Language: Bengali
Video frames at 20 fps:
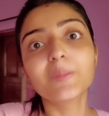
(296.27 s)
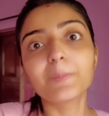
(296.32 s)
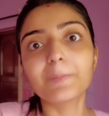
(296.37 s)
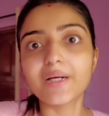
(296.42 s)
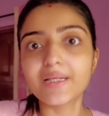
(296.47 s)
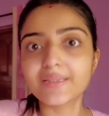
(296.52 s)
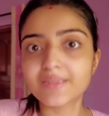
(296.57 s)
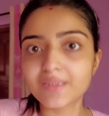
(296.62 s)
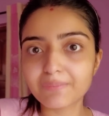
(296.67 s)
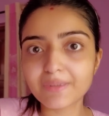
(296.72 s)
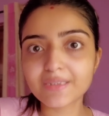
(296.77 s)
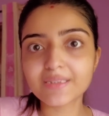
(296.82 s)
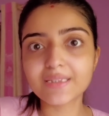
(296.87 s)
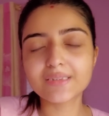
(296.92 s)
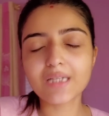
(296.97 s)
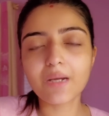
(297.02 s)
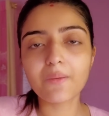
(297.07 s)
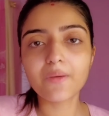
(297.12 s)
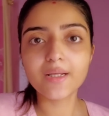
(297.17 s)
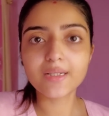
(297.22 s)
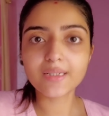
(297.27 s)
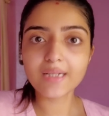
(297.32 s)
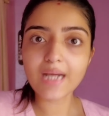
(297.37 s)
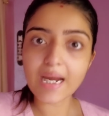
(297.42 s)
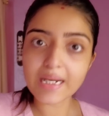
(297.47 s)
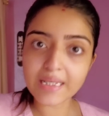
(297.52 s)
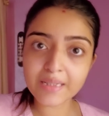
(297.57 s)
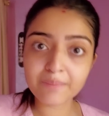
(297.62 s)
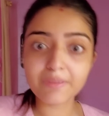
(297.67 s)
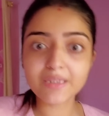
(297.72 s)
বার্থডে পার্টিতে যাওয়ার আগে
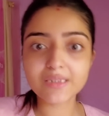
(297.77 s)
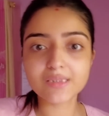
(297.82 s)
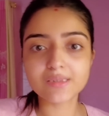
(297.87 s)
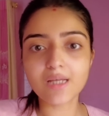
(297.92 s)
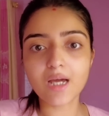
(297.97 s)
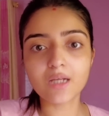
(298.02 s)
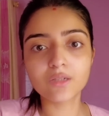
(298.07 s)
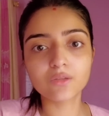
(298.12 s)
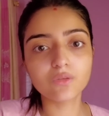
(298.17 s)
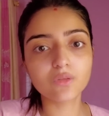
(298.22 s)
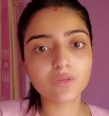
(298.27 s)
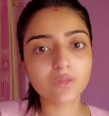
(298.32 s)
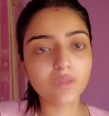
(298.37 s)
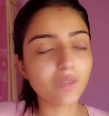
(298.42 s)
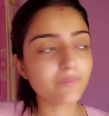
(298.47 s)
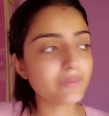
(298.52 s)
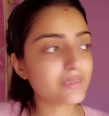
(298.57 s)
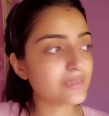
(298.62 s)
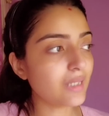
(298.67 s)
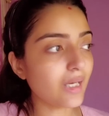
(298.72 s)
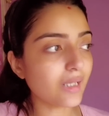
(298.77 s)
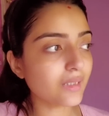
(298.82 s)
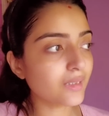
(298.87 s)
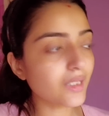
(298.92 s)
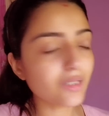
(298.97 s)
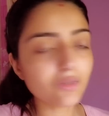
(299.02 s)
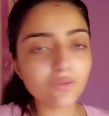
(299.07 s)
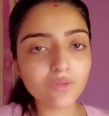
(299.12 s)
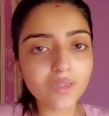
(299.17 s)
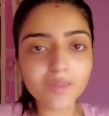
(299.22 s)
আরেকবার স্নান করতে হবে স্নান
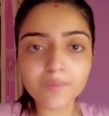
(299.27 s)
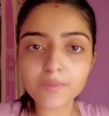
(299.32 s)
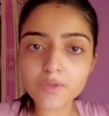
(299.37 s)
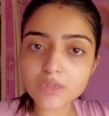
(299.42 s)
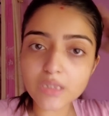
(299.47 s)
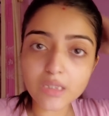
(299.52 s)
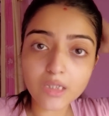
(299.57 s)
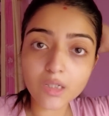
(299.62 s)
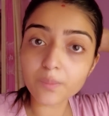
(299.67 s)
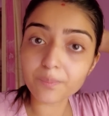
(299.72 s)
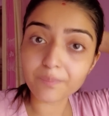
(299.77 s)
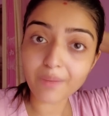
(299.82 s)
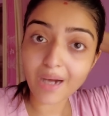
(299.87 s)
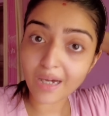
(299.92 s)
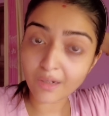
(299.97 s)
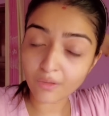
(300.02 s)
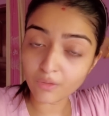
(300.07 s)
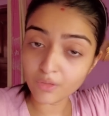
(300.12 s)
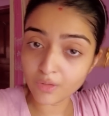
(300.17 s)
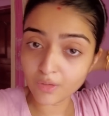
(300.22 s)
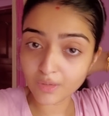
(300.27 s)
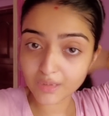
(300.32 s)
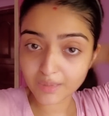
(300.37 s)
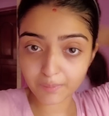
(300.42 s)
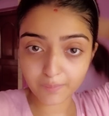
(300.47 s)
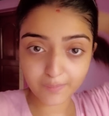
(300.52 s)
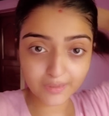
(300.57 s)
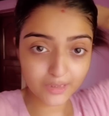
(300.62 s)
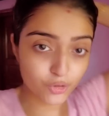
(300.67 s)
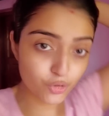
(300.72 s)
না করলে মনে হচ্ছে যেন পাগল হয়ে
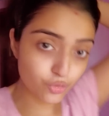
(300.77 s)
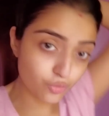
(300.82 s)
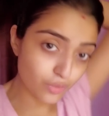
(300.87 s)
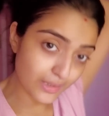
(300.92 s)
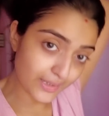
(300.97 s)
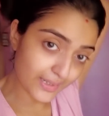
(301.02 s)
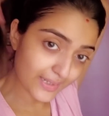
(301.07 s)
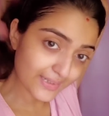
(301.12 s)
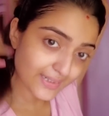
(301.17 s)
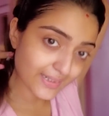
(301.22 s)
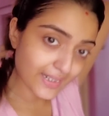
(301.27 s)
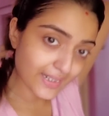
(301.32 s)
যাবো মানে চুলটা যে